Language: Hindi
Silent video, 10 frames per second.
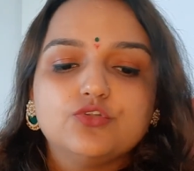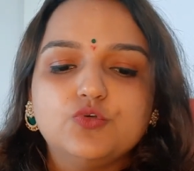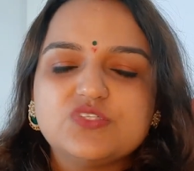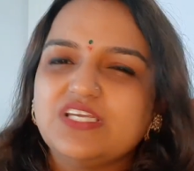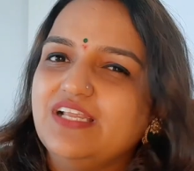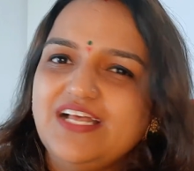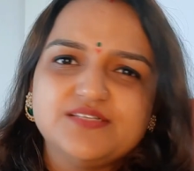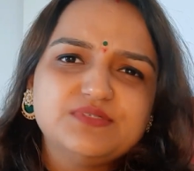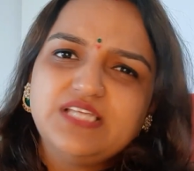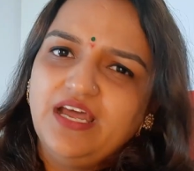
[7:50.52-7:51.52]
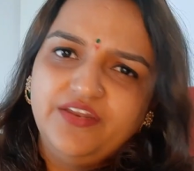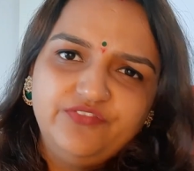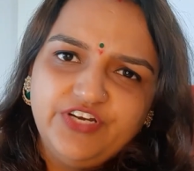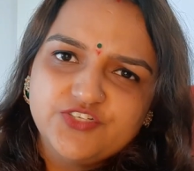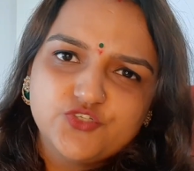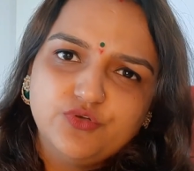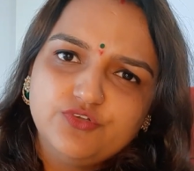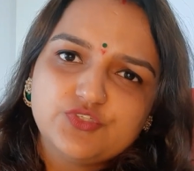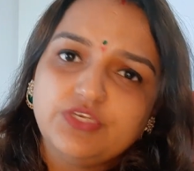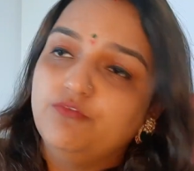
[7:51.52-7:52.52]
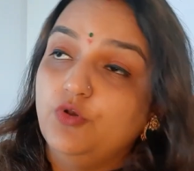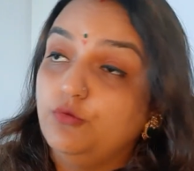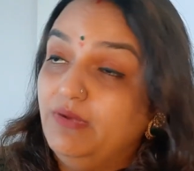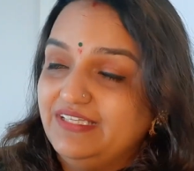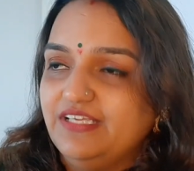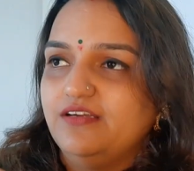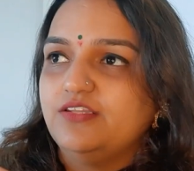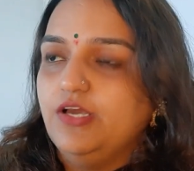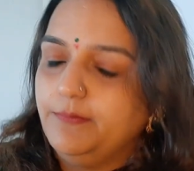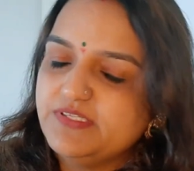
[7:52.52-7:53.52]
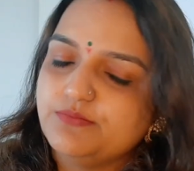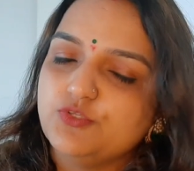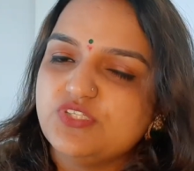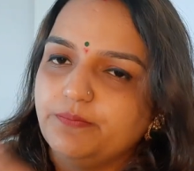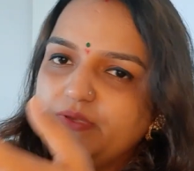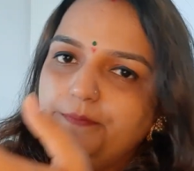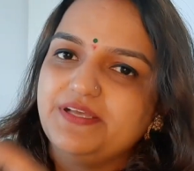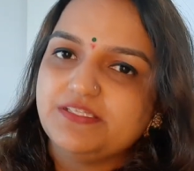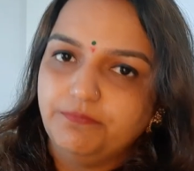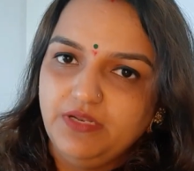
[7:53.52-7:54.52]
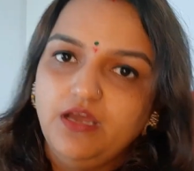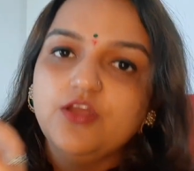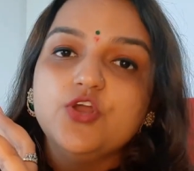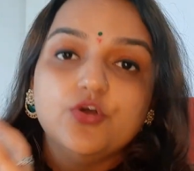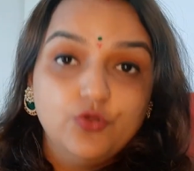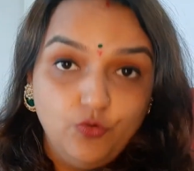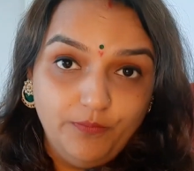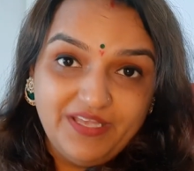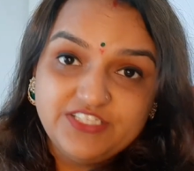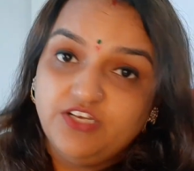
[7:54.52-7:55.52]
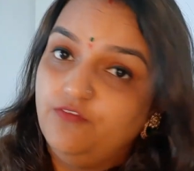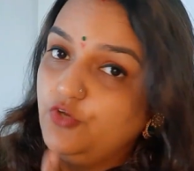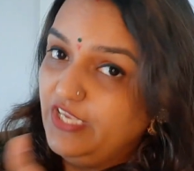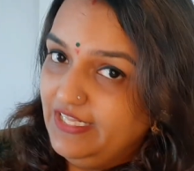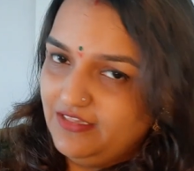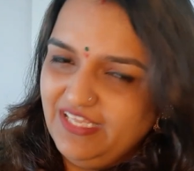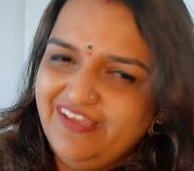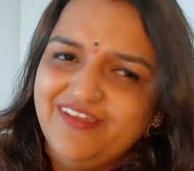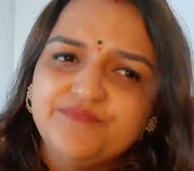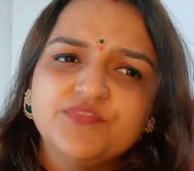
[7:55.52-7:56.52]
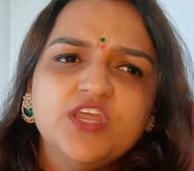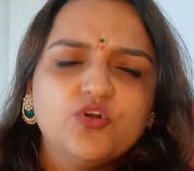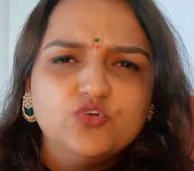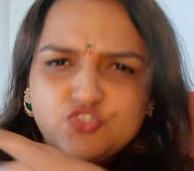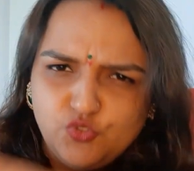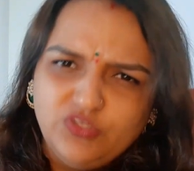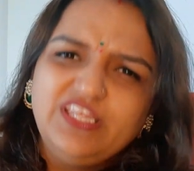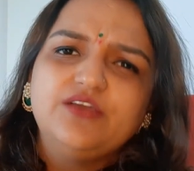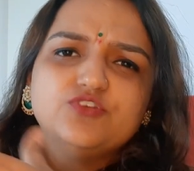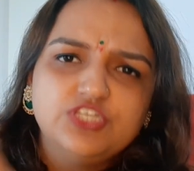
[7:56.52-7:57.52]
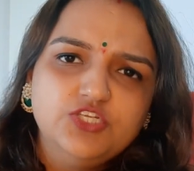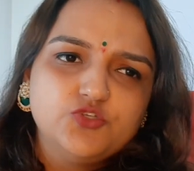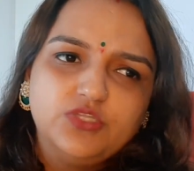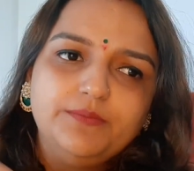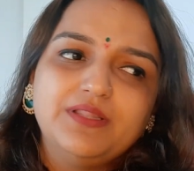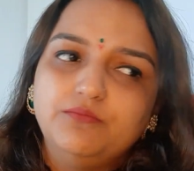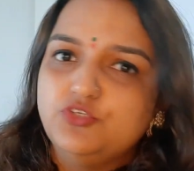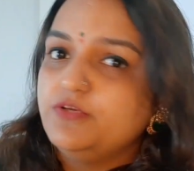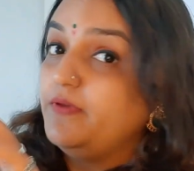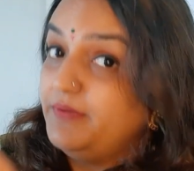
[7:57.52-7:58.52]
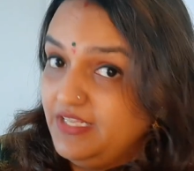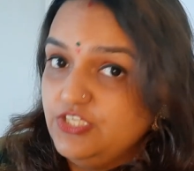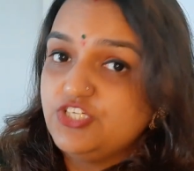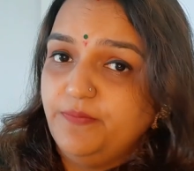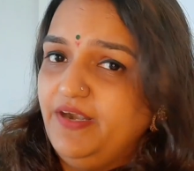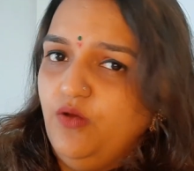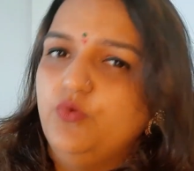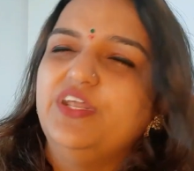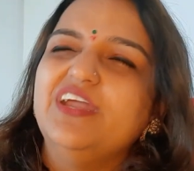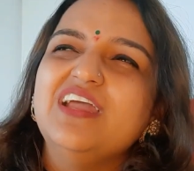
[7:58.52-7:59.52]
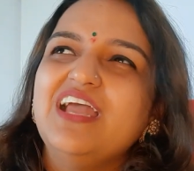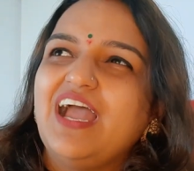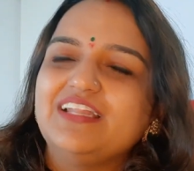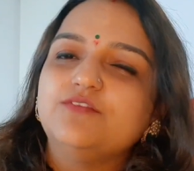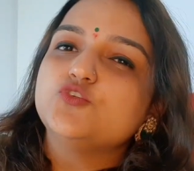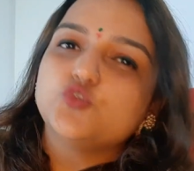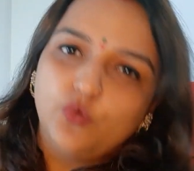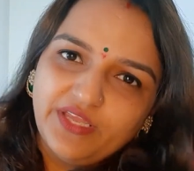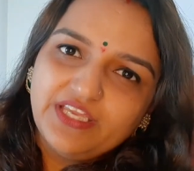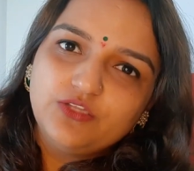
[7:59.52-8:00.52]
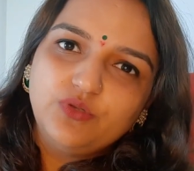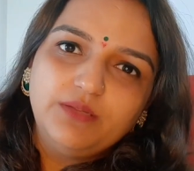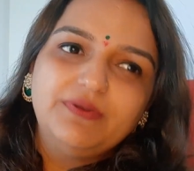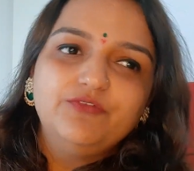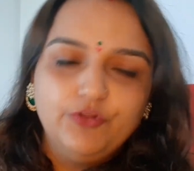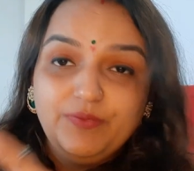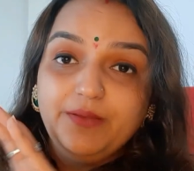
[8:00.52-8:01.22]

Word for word: तो उसकी क्लास में सारे फ्रेंड्स जो हैं उसके वो लोग बातें करते हैं आपस में तो सबके पास अपना रूम है जहाँ वो खेलते हैं कुछ सोते हैं कुछ नहीं सोते मतलब मुझे भी अभी अदिशी पे डाउट है आई थिंक वो सोएगी तो नहीं बट फिर भी